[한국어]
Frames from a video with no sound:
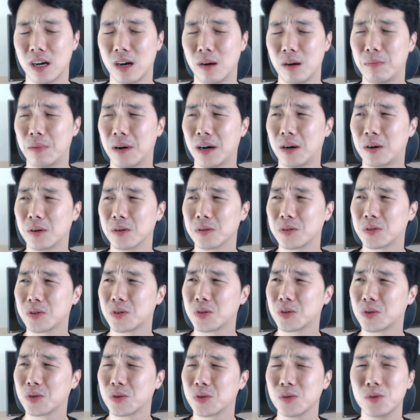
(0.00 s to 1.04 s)
about
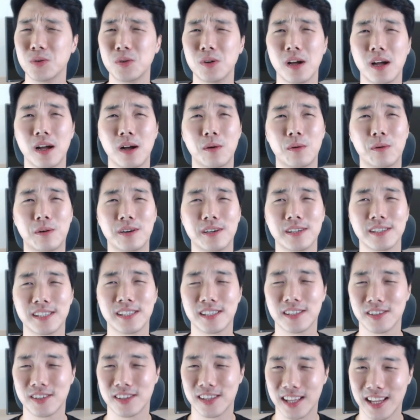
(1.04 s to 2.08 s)
2
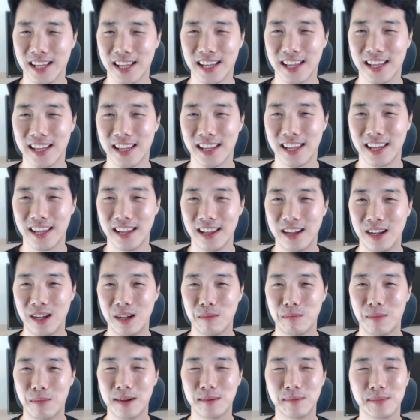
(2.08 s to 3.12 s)
hours a day.
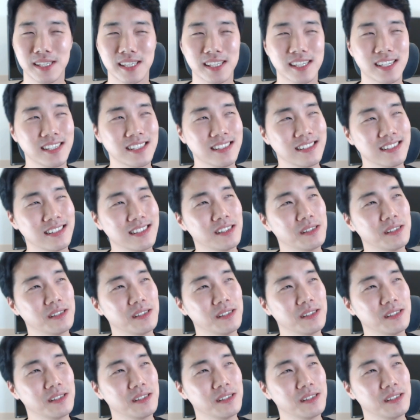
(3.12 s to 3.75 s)
방금 제가